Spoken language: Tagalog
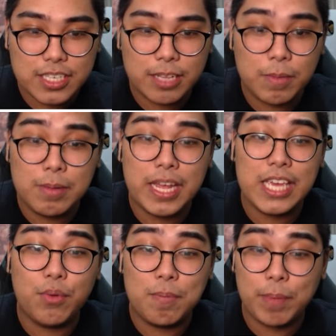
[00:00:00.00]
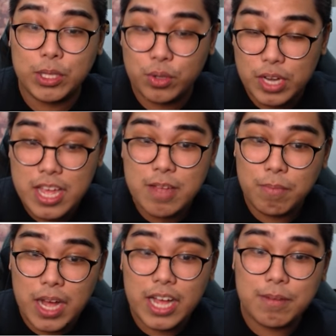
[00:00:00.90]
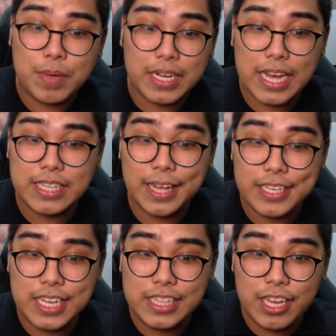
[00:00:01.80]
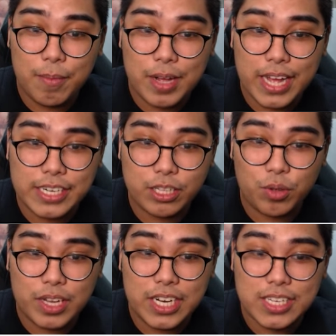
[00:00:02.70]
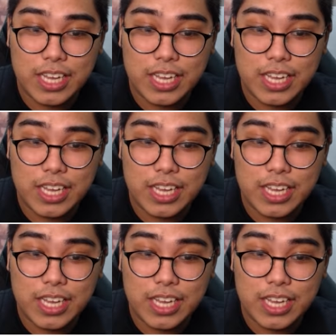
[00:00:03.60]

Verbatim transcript: at may naiwan pa dun mga kabarkada kasi hindi na magkasya to kanina sa